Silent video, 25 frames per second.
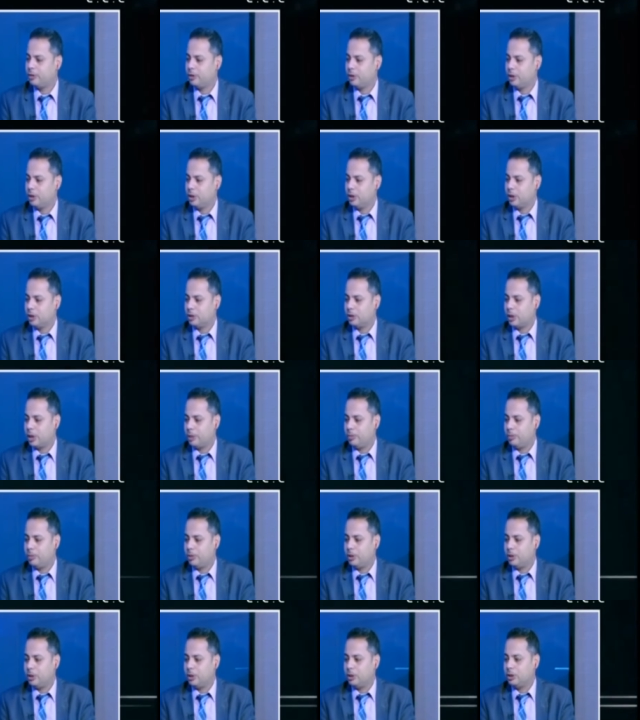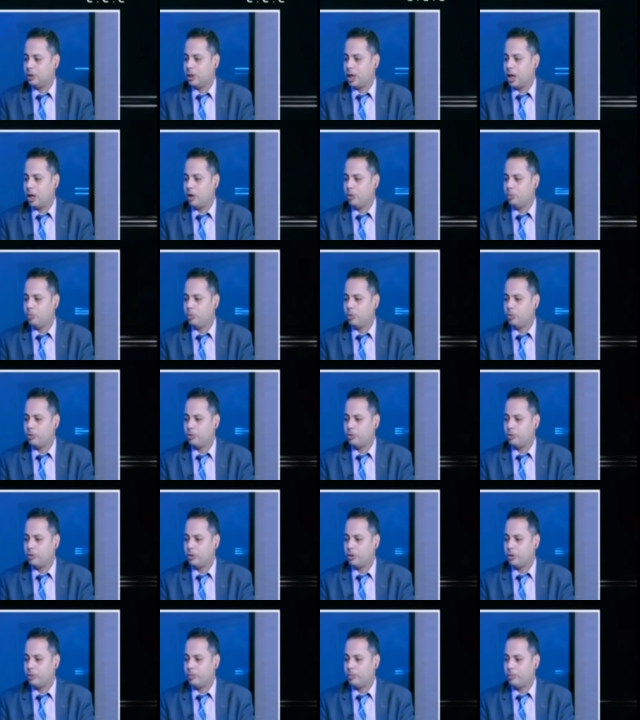طيب تعالوا نبص
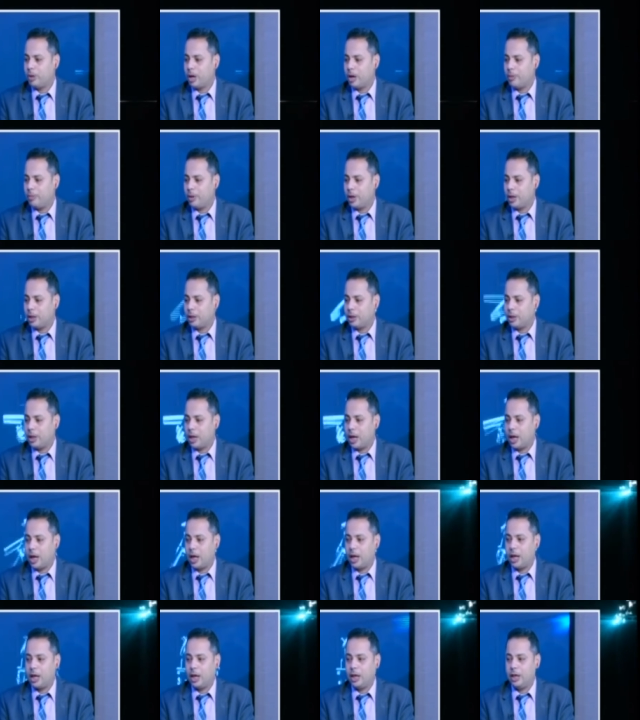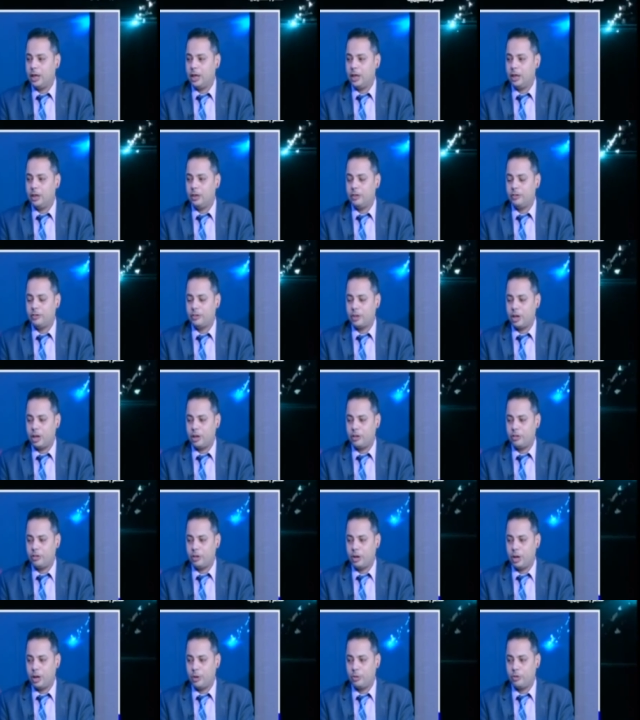مع بعض على
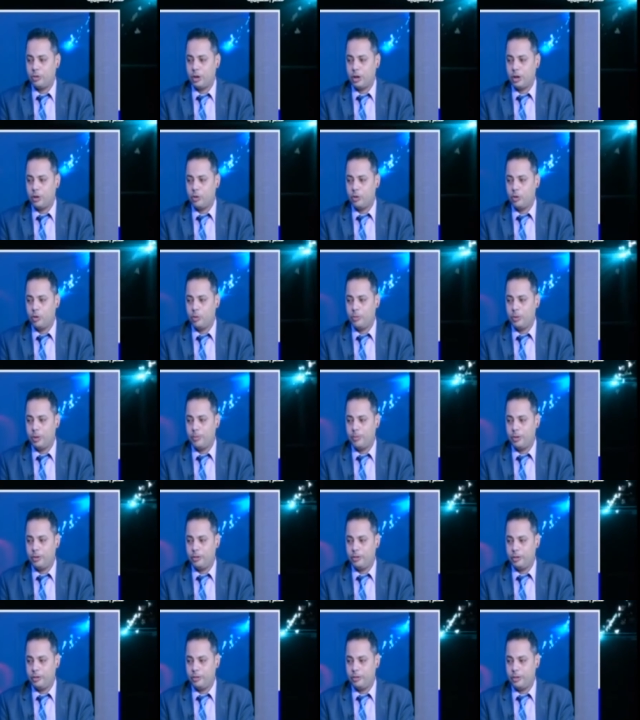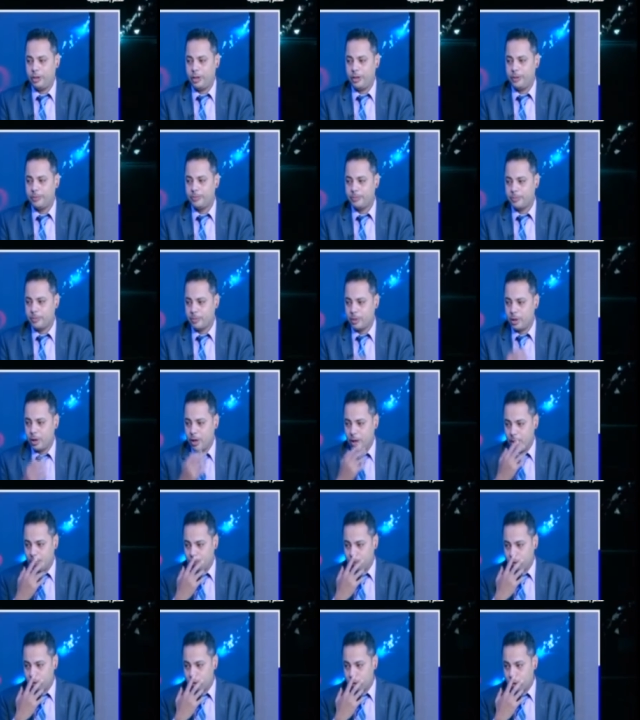الاستراكشر او شكل الجمله ماشيه ازاي
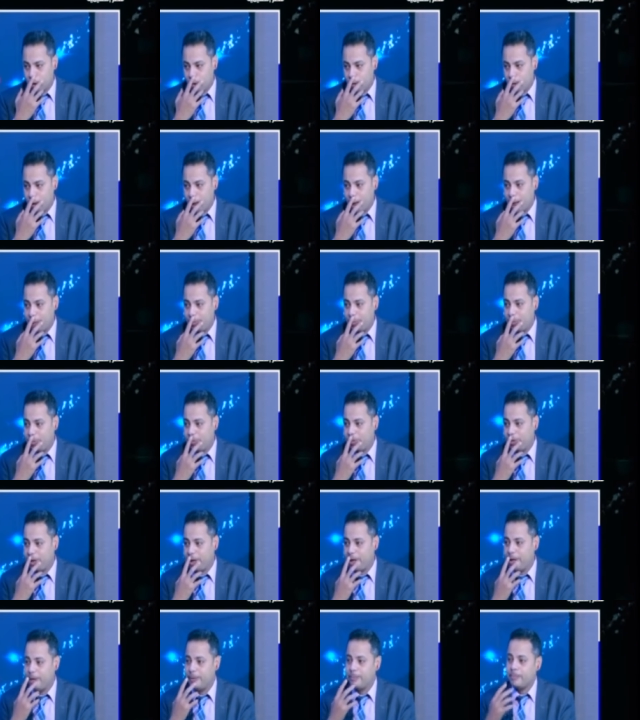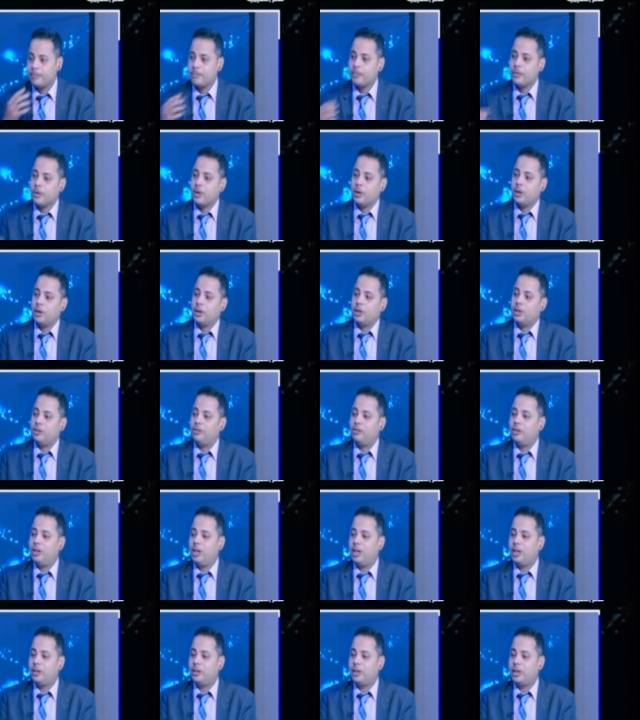بصوا اول حاجه بيقول فيها ايه
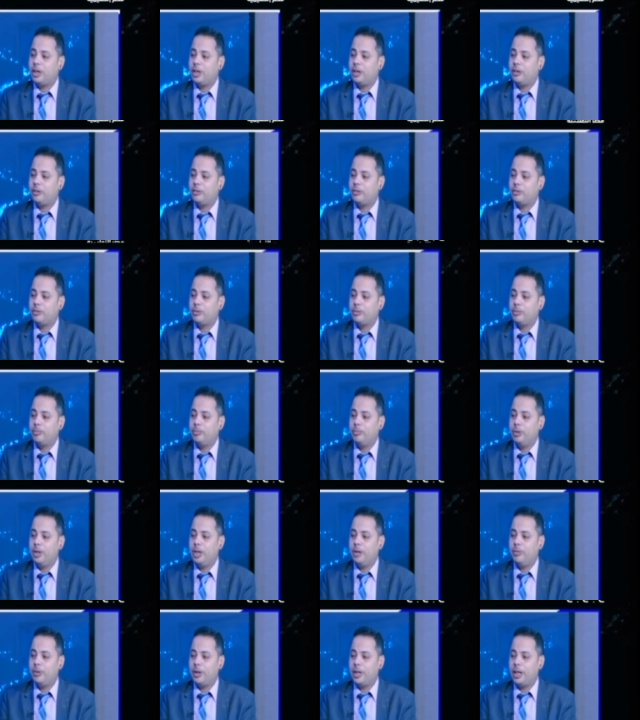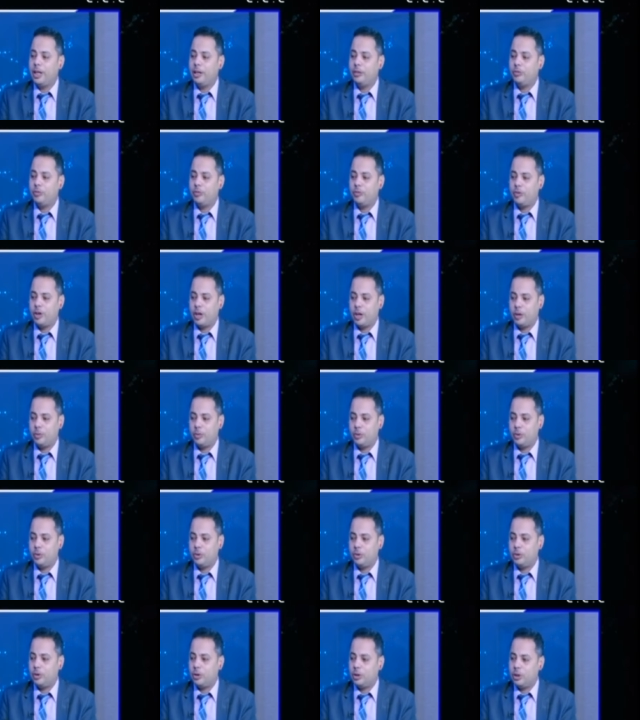سيلكت كيس بيجي بعدها اسم فاريبل
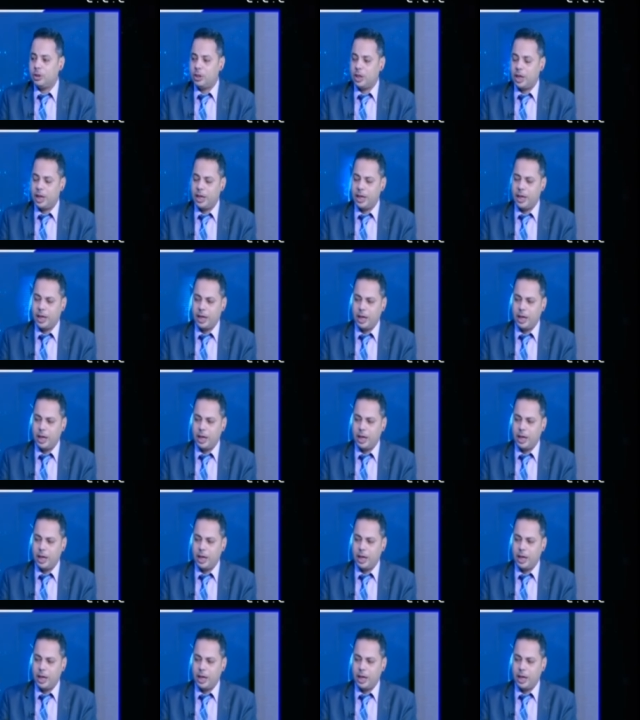ايا كان هو